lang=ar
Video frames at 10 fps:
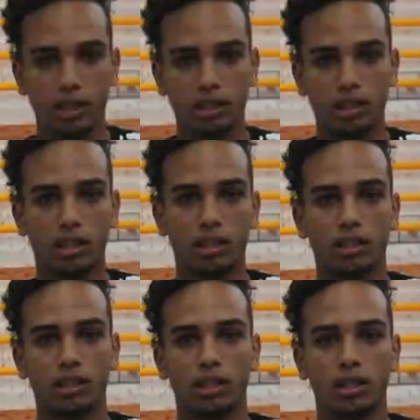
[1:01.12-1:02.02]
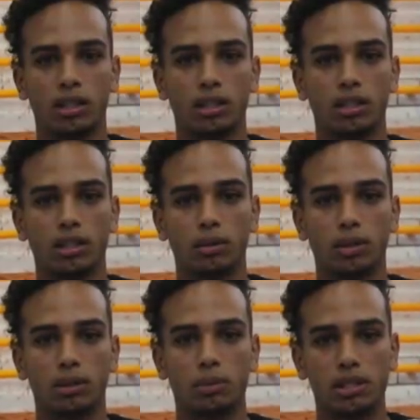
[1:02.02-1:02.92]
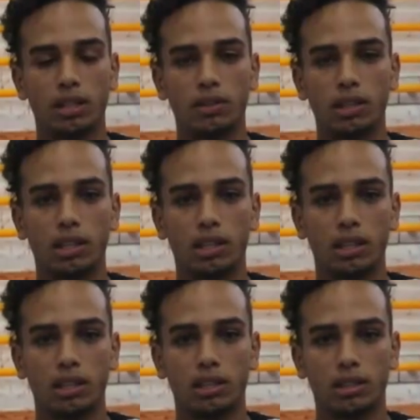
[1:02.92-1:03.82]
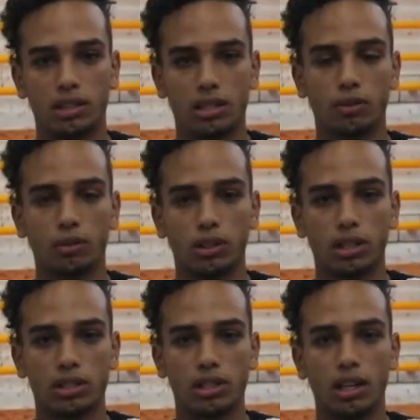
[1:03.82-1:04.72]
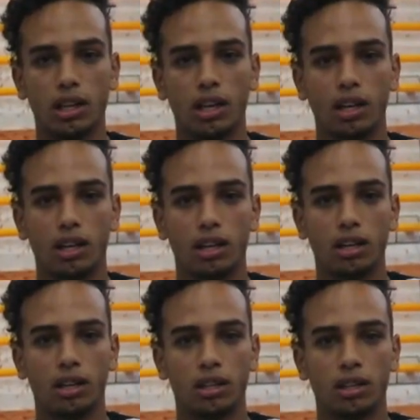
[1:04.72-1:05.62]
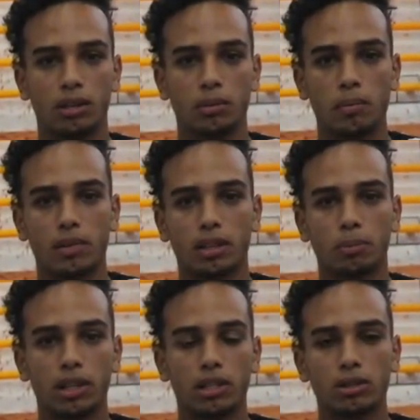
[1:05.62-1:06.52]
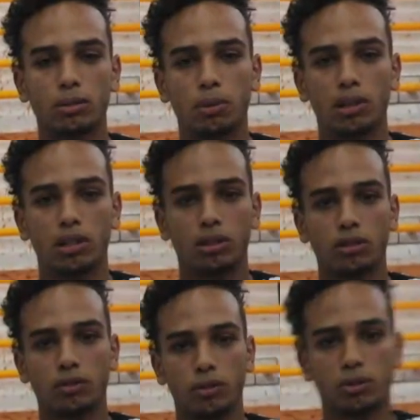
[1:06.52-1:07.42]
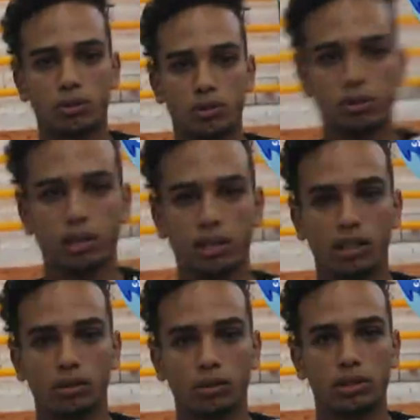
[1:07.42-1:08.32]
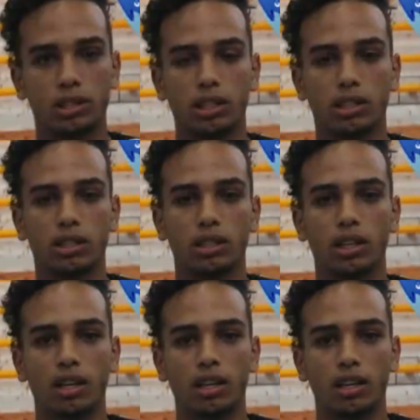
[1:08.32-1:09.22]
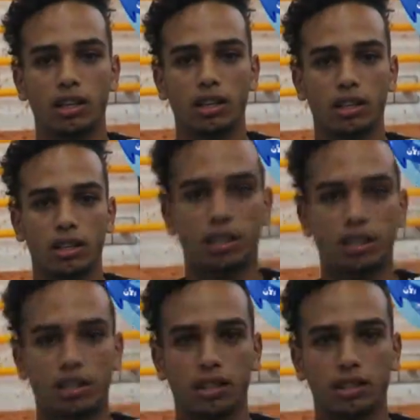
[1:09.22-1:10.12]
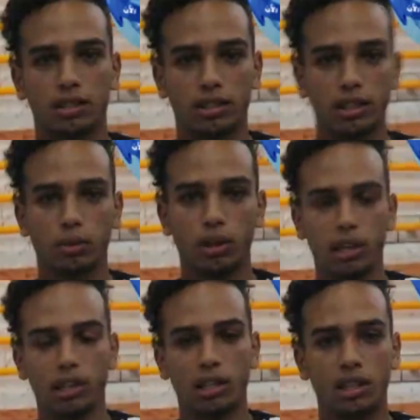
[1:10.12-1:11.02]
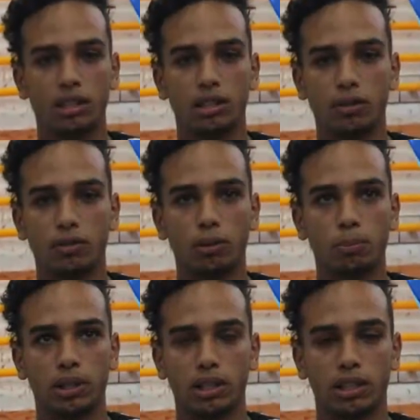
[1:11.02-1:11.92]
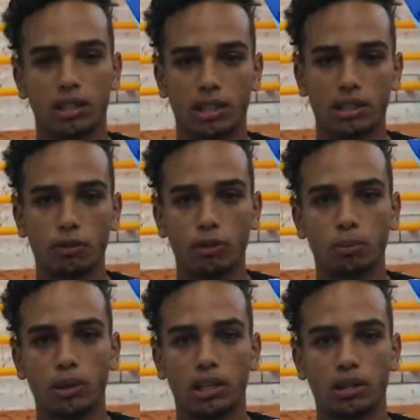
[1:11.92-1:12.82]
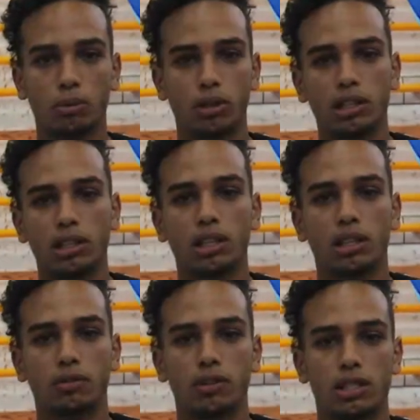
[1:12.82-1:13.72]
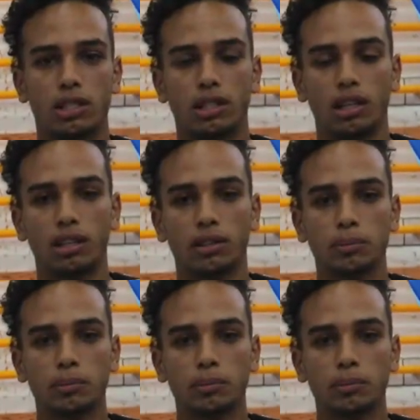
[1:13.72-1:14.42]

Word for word: عندها بزاف ديال ديزافونتاج باغ اكزومبل الكونفيونس اون سوا اي اوسي آه، كتعطيك واحد ديفلوبي كديفلوبي لك المورال ديالك الفيزيك ديالك